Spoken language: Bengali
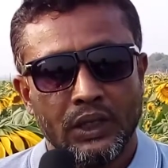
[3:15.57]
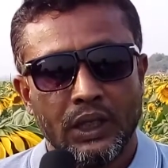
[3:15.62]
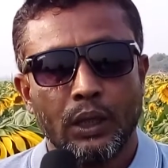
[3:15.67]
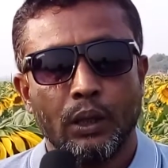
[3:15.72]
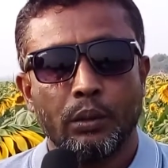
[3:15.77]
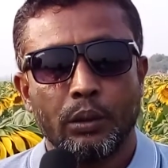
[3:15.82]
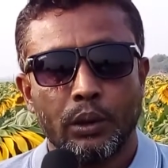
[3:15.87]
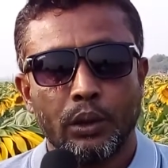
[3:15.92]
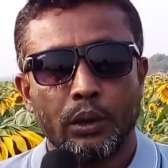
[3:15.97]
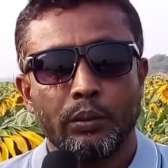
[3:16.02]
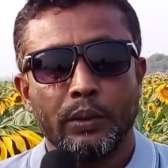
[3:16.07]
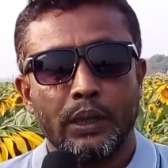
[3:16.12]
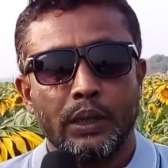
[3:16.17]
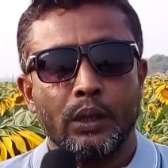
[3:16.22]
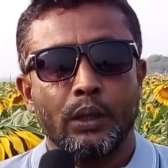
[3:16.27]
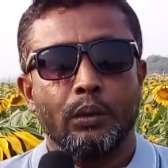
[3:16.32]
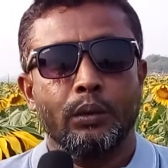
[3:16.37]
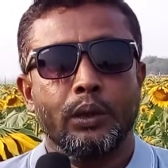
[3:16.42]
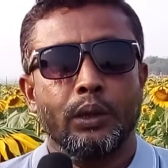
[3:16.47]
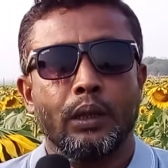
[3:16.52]
জি অবশ্যই পেয়েছি
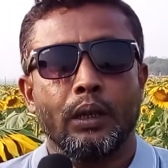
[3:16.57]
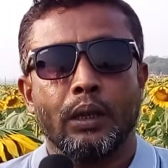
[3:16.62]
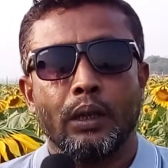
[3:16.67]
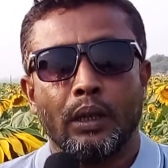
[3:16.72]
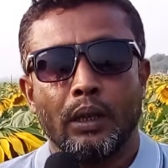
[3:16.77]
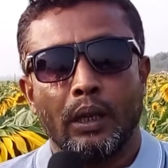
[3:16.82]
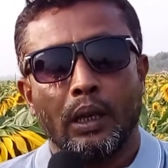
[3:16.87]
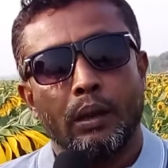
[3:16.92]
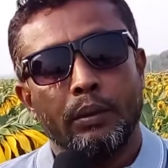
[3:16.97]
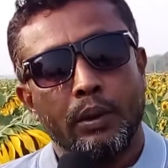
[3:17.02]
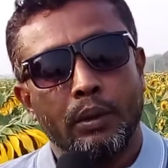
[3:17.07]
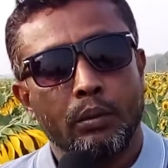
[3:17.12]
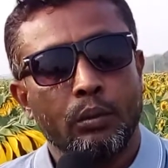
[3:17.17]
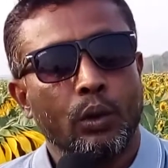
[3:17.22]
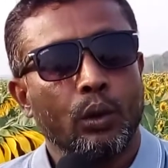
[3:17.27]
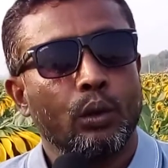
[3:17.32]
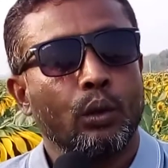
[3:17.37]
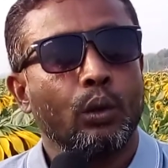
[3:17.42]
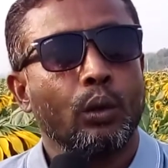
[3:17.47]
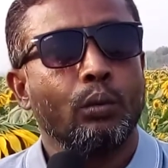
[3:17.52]
অবশ্যই আমি
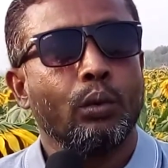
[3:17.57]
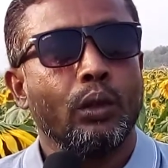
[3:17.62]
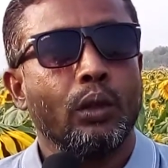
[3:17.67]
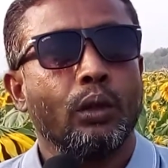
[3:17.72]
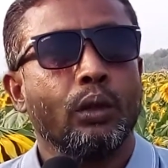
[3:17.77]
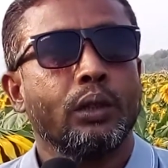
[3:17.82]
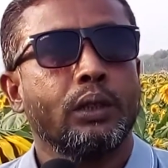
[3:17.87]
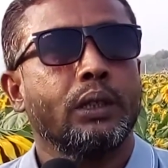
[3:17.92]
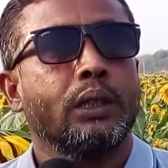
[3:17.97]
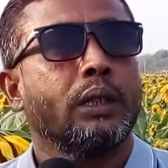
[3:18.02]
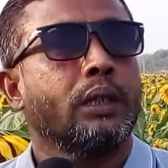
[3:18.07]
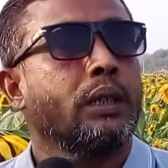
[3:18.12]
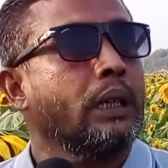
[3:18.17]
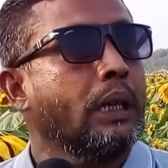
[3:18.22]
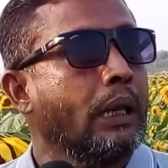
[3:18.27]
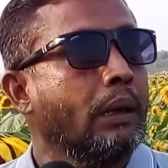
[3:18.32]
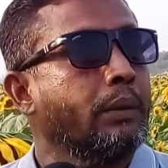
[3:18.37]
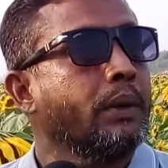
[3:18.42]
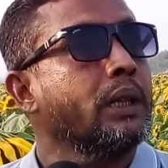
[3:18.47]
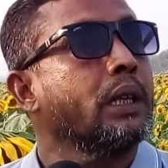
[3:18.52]
মূলত উদ্বুদ্ধ হয়েছি
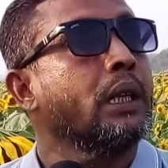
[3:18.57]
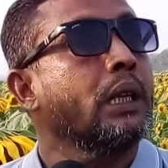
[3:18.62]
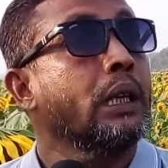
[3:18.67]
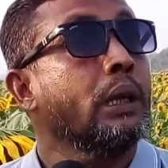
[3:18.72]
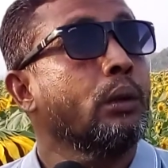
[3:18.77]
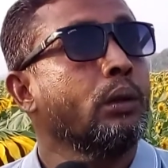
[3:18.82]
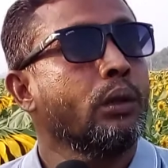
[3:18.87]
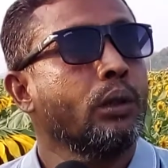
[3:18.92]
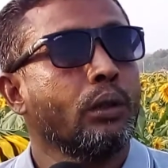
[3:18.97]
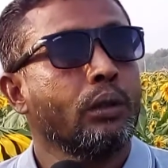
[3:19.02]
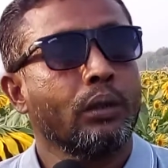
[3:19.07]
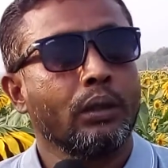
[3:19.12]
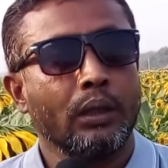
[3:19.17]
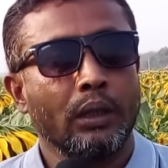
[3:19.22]
আমাদের ইউনিয়ন